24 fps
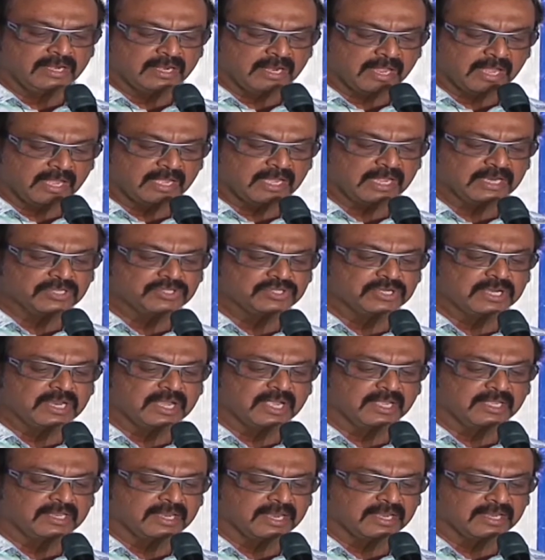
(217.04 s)
నాగార్జున
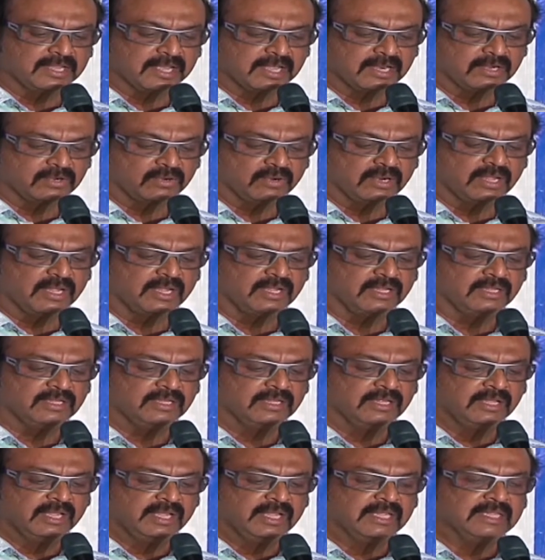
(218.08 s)
కిరేణి గారు కూడా
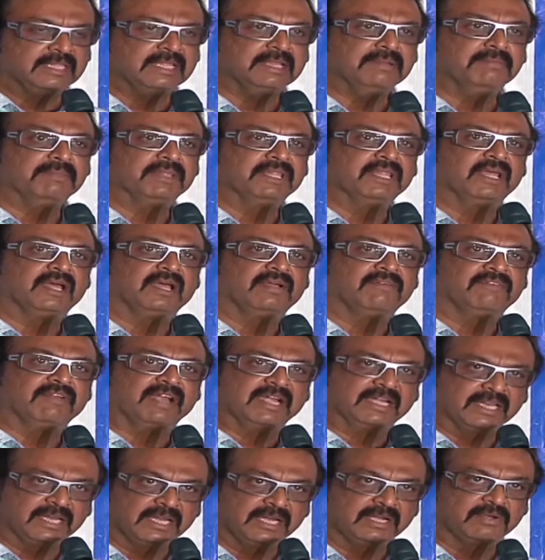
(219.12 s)
దీని మీద
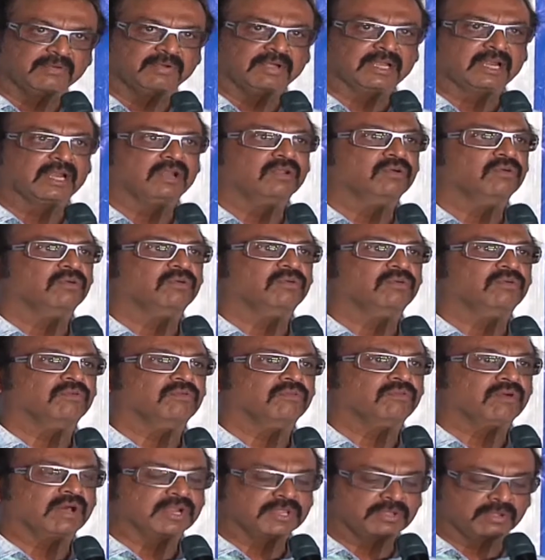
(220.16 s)
వెంటనే ట్విట్టర్లో
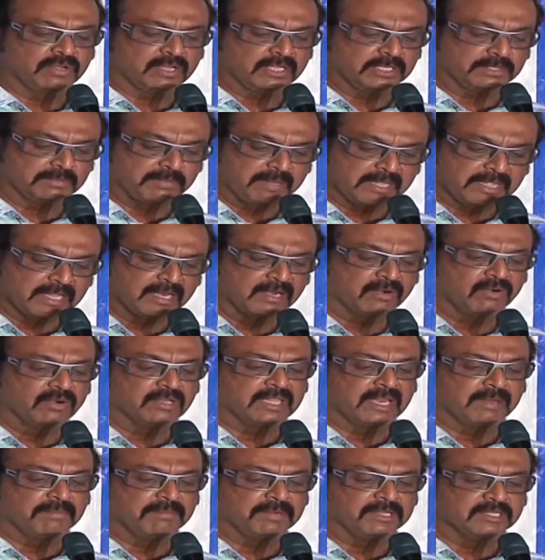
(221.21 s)
వారి యొక్క స్పందన కూడా
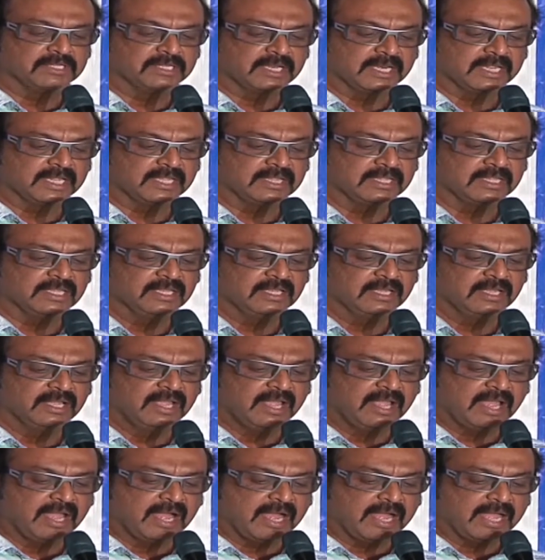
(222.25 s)
తెలపడం జరిగింది
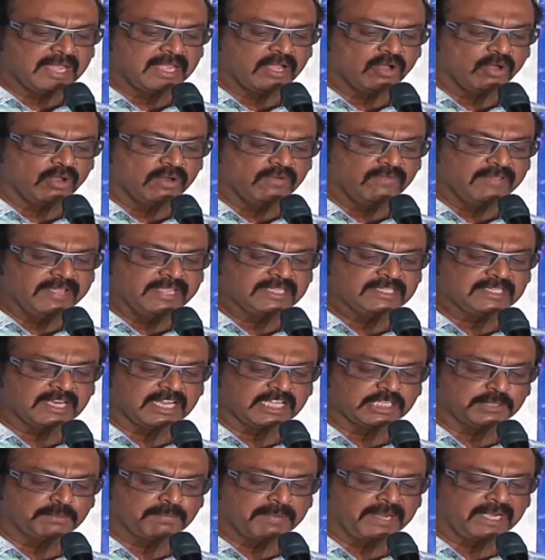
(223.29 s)
ఐ ఆల్వేస్
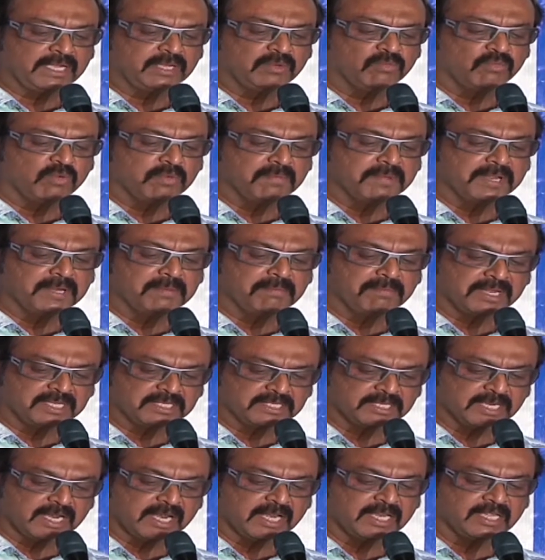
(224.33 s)
రెస్పెక్ట్ ఉమెన్
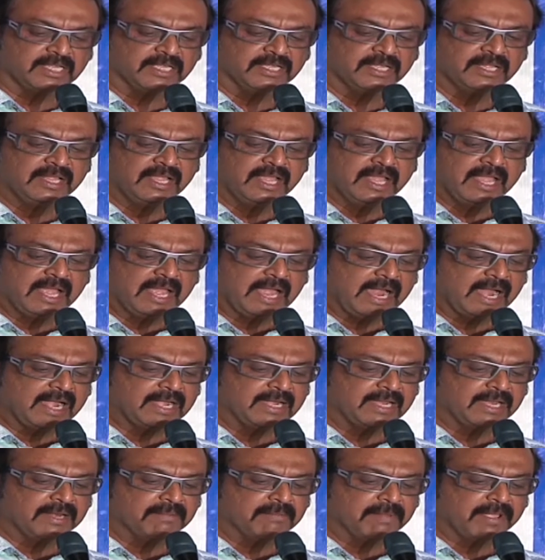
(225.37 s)
పర్సనలీ
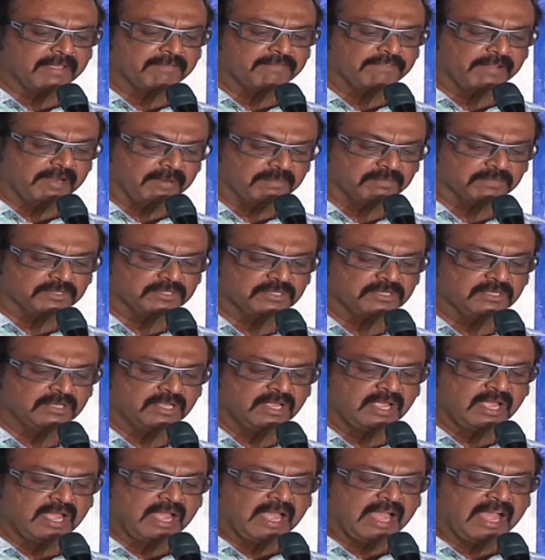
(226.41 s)
అండ్ ఇన్ మై ఫిల్మ్స్
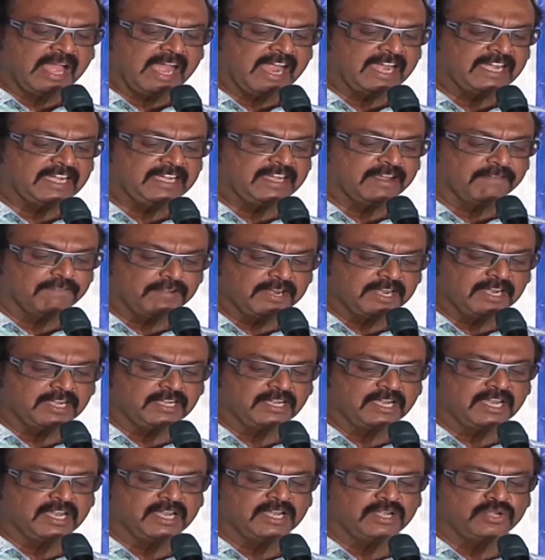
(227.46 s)
ఐ
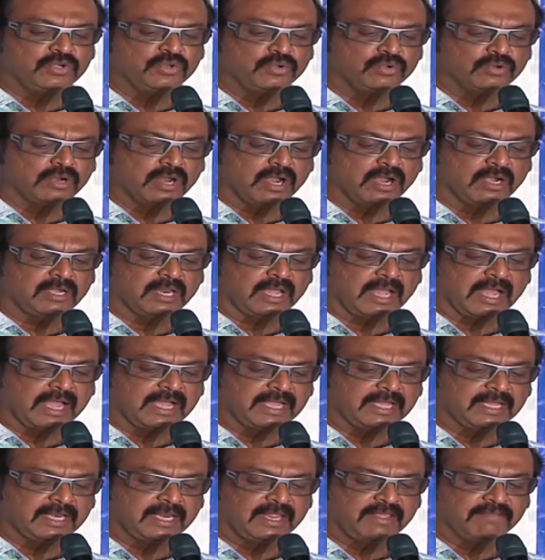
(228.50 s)
డెఫినెట్లీ డూ నాట్
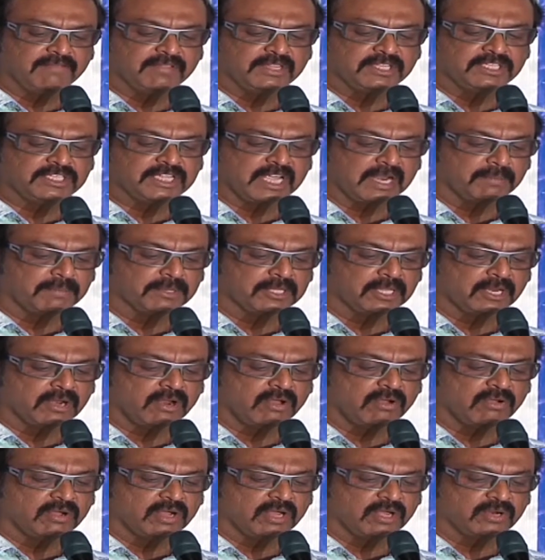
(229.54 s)
అగ్రీ విత్
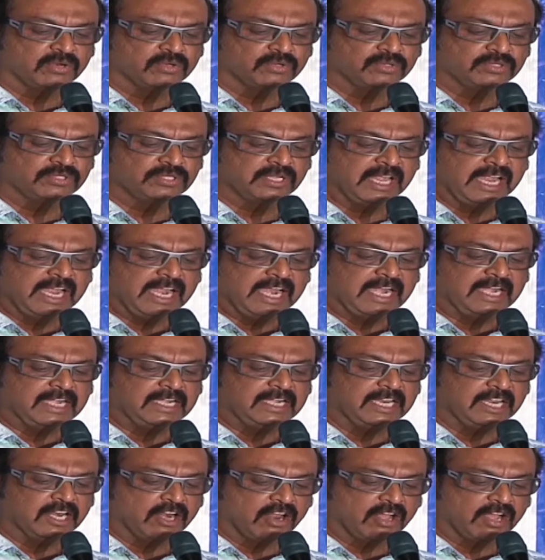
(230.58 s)
చలపతిరావు గారు
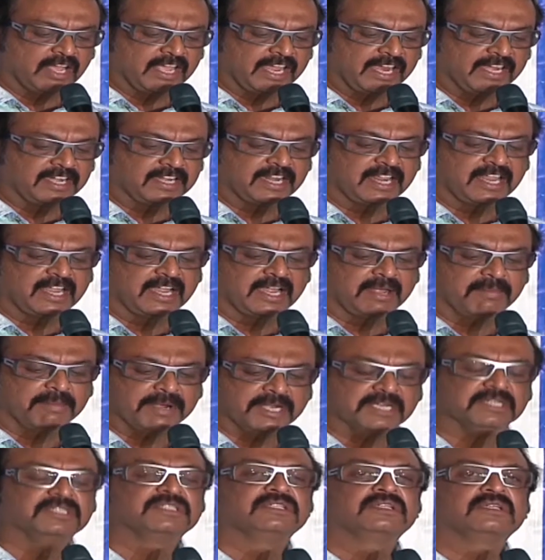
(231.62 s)
డిరాగేటరీ
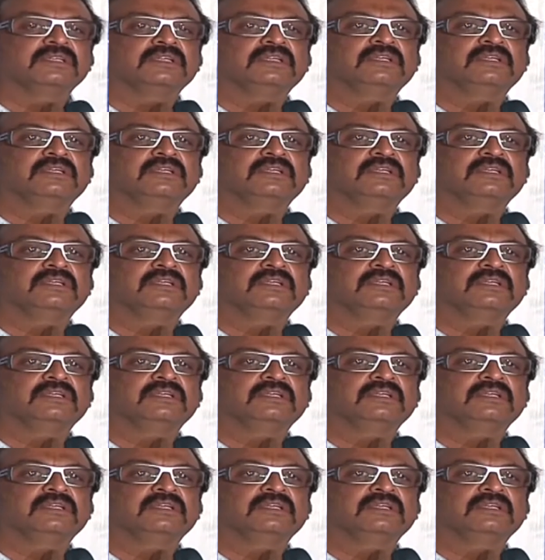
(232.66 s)
కమెంట్స్